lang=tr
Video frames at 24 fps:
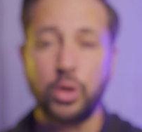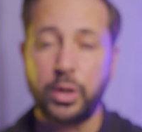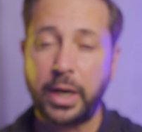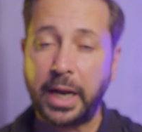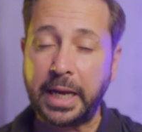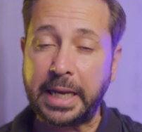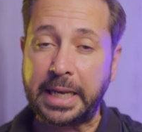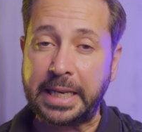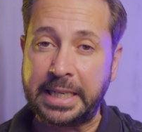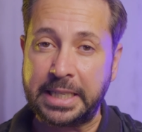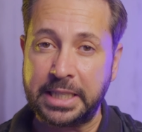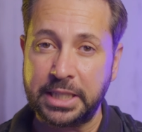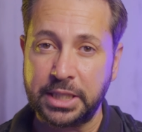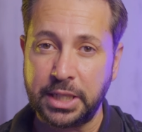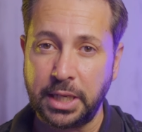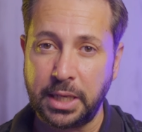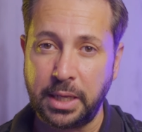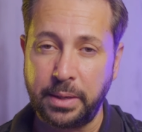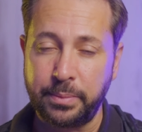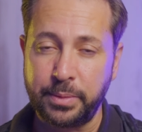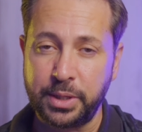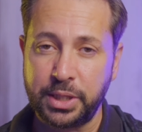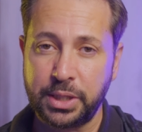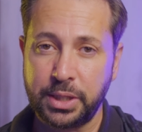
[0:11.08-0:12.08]
olarak
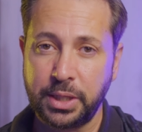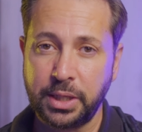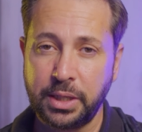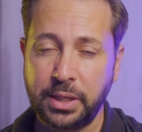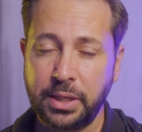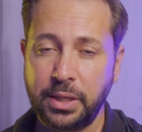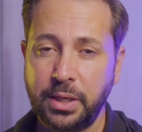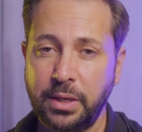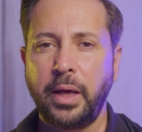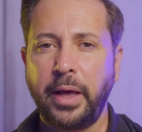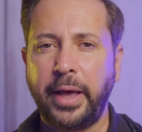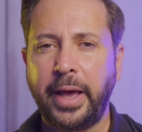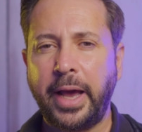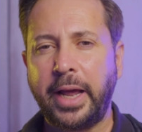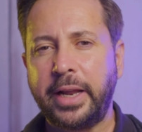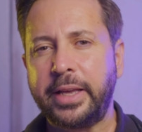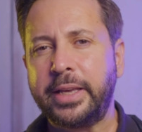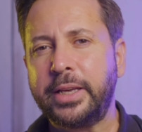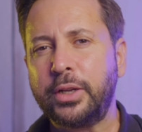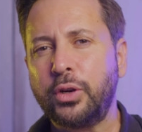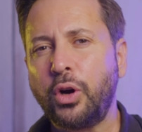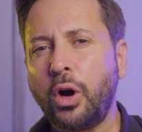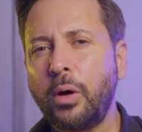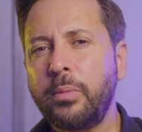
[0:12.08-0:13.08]
incelemiştik. Eğer
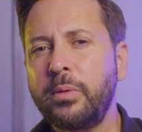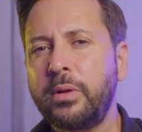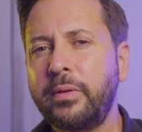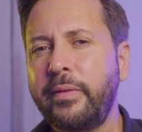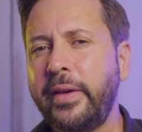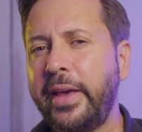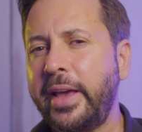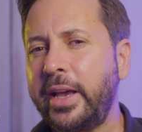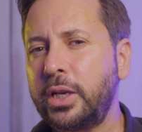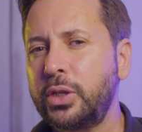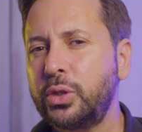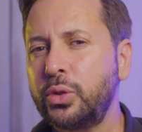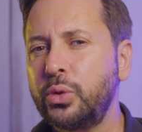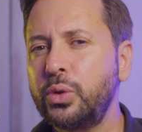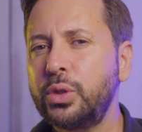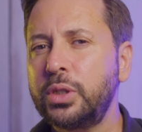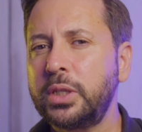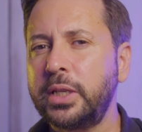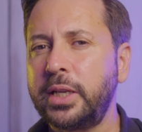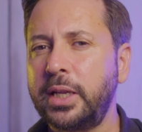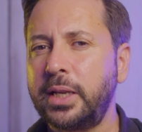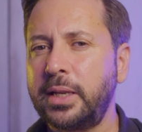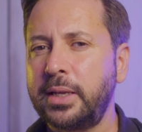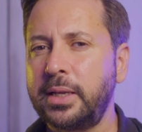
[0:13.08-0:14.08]
Hero 11 ve Action
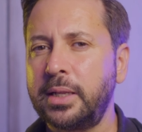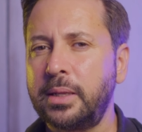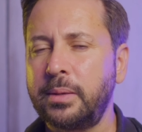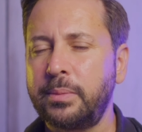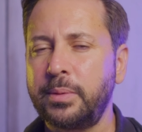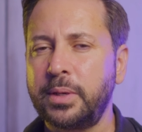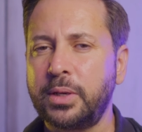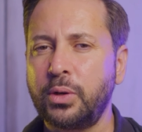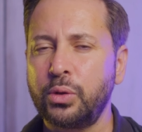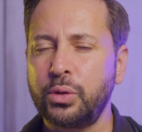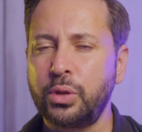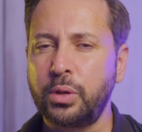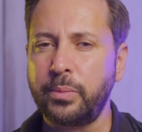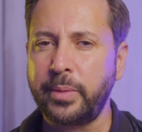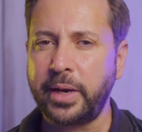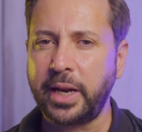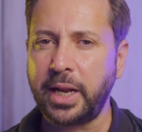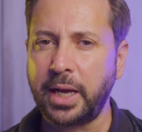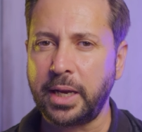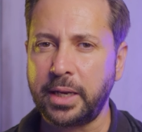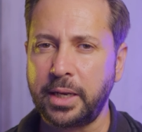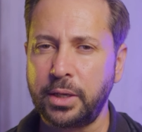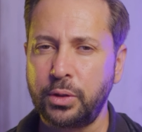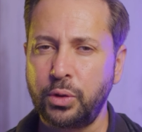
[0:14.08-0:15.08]
3 ile ilgili bir konuyu
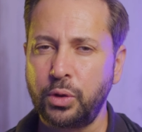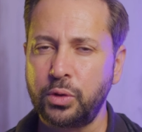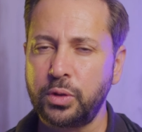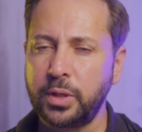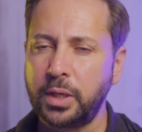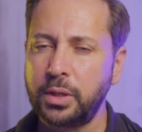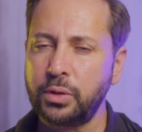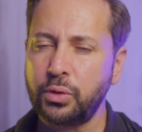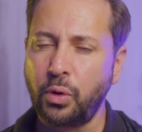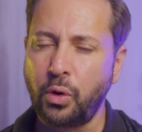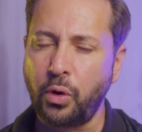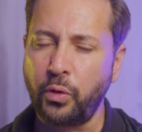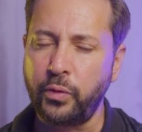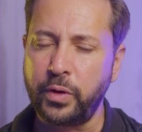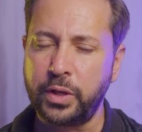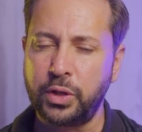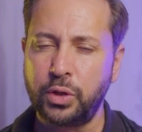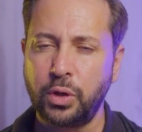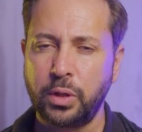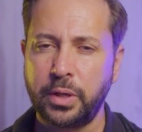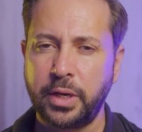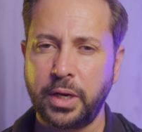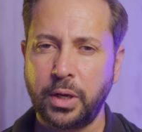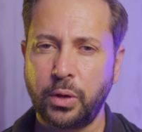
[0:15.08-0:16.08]
merak ediyorsanız o
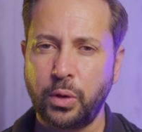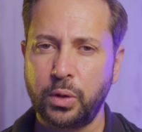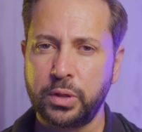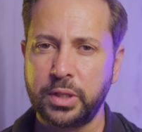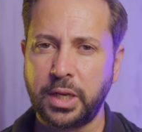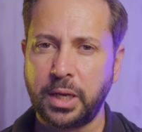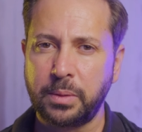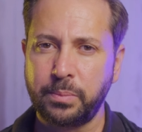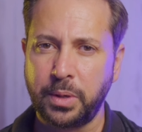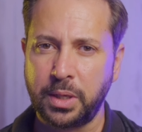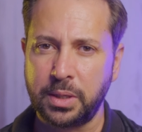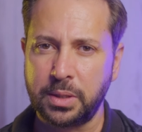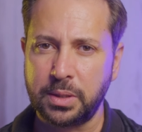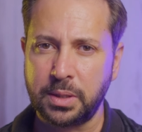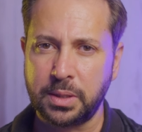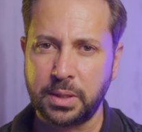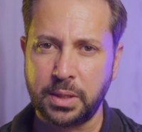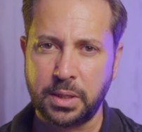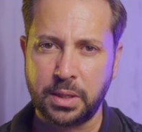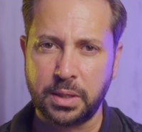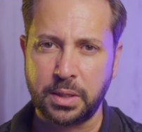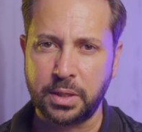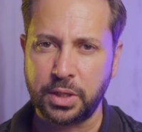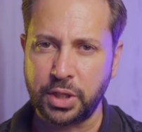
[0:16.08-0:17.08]
videolara göz
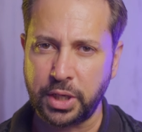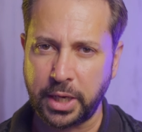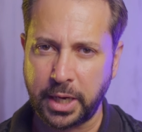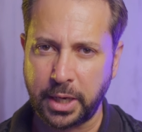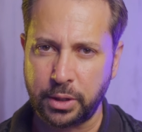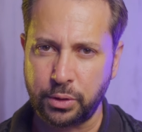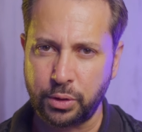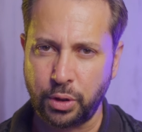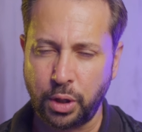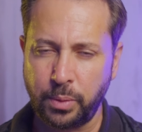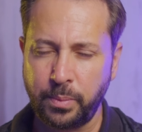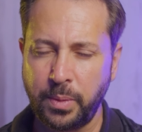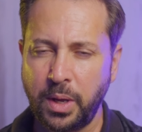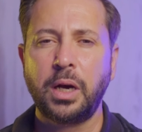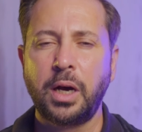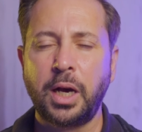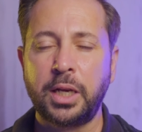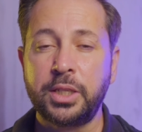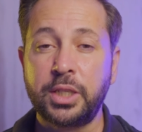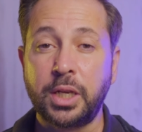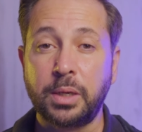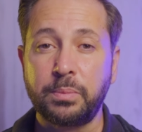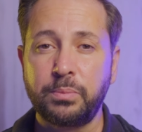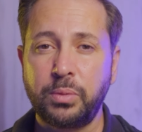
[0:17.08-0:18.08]
atmanızı rica ediyorum.
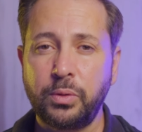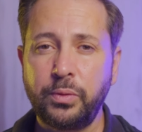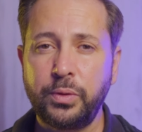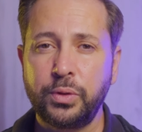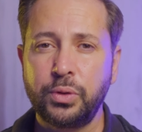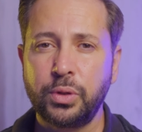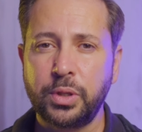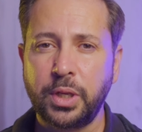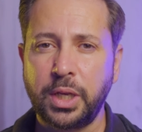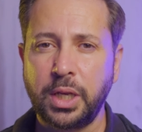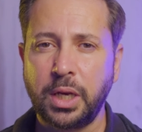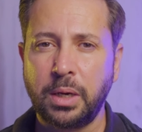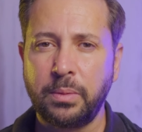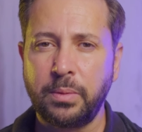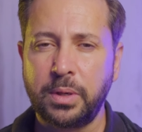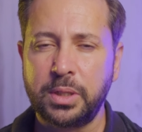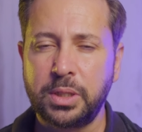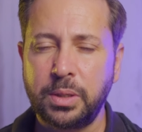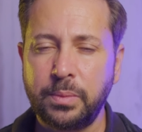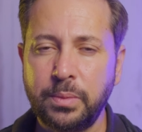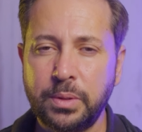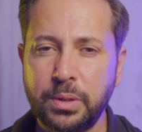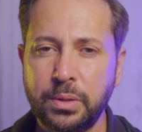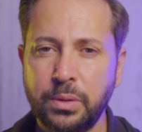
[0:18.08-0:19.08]
Ancak bu videodaki
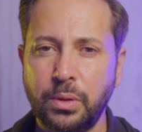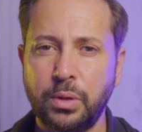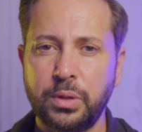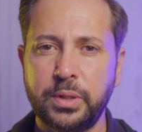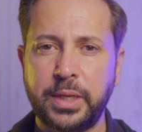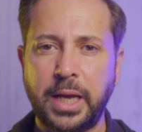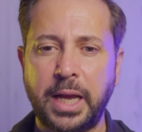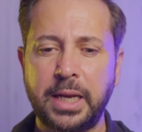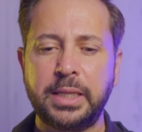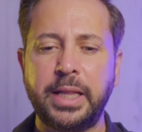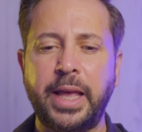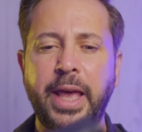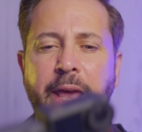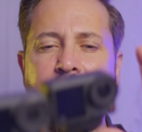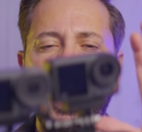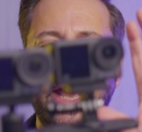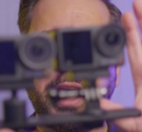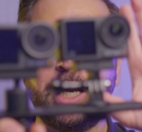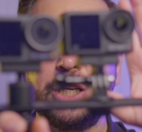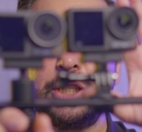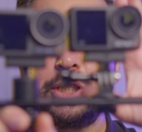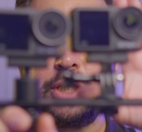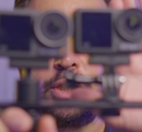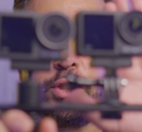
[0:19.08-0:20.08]
amacımız özellikle
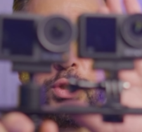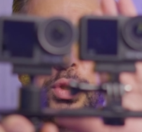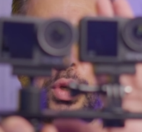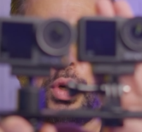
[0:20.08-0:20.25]
Action